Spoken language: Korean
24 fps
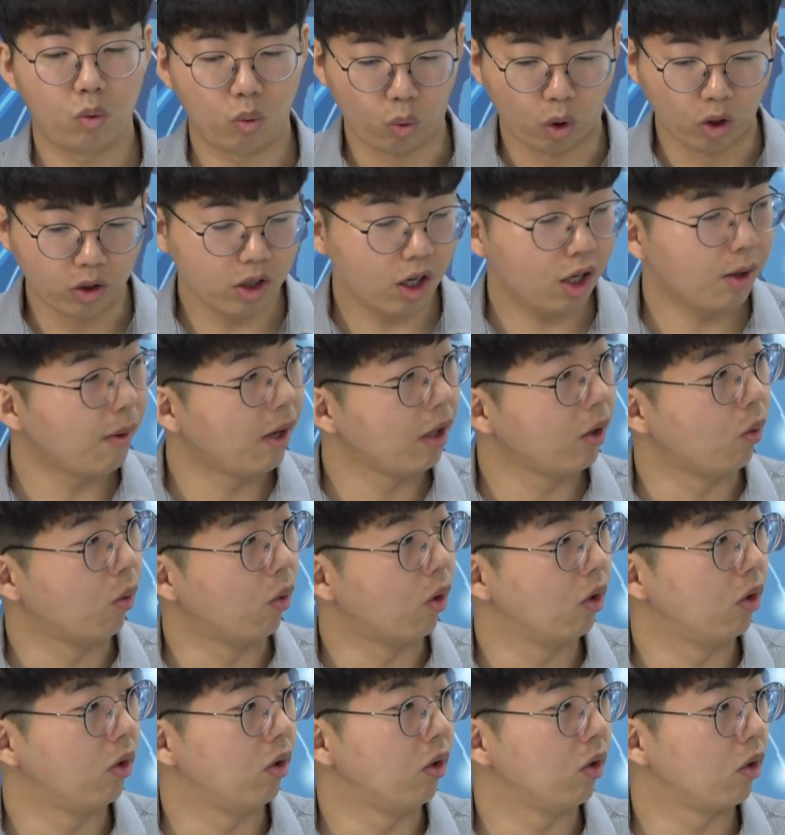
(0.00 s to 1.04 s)
굉장히 많이
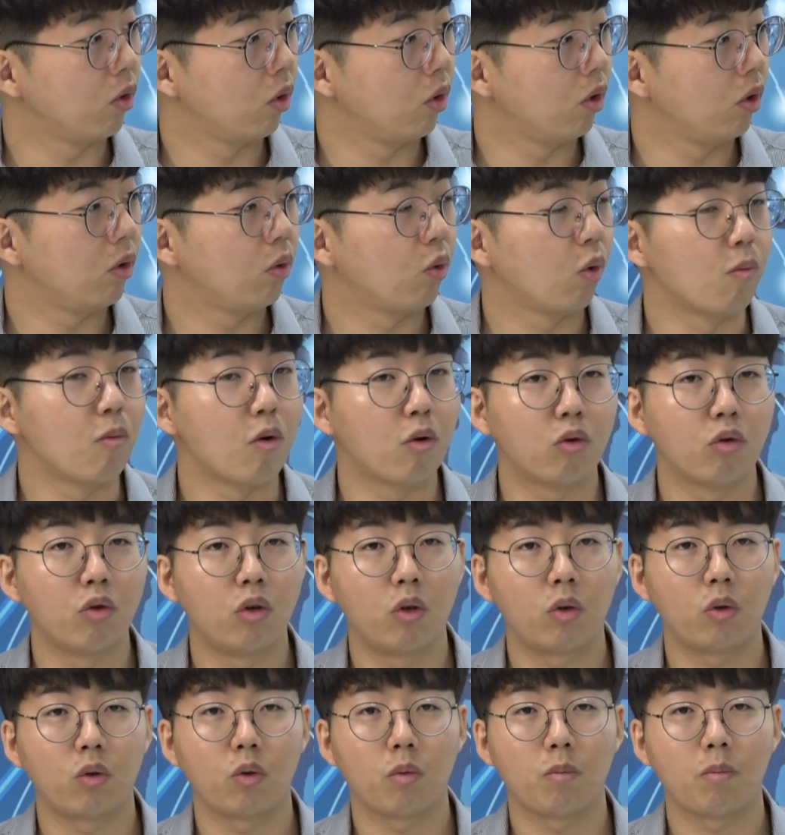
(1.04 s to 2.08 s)
오거든요. 저는
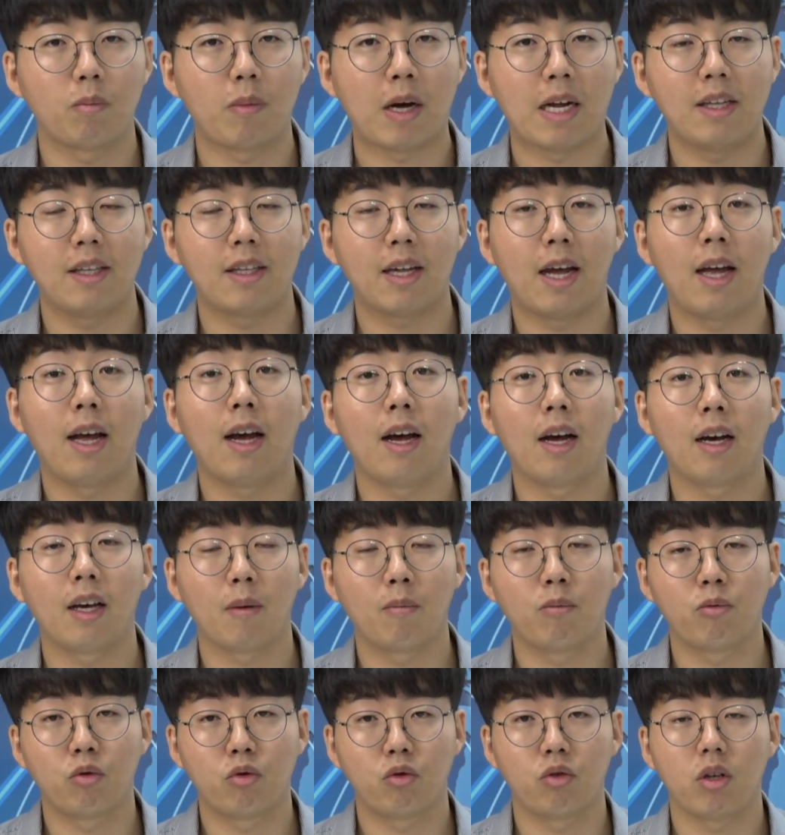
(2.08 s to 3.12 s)
종목군을 좀 많이 다양하게
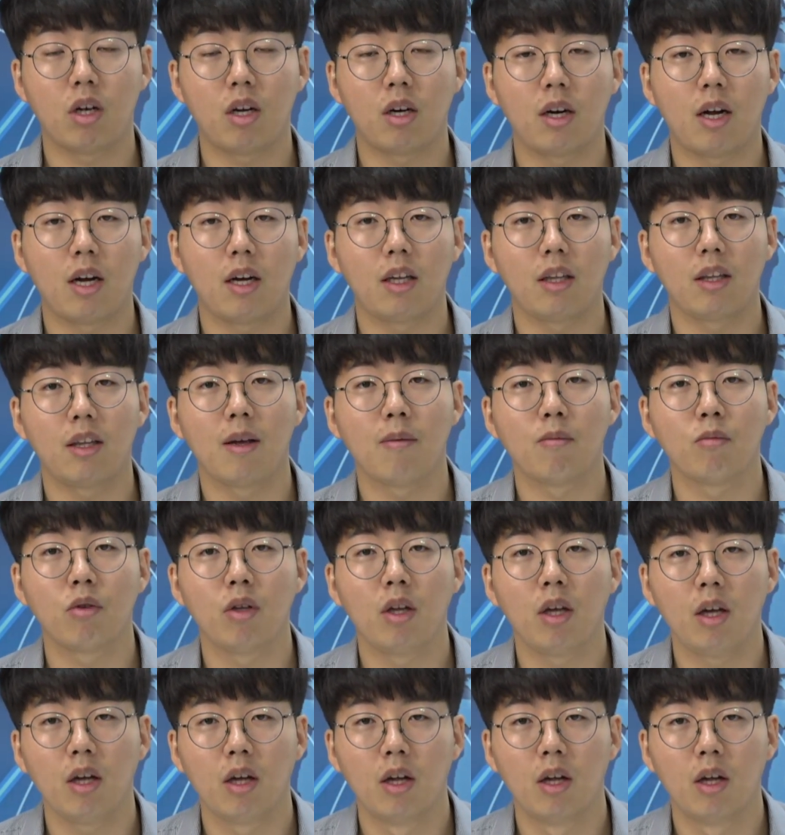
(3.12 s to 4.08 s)
많이 투자를 하기 때문에.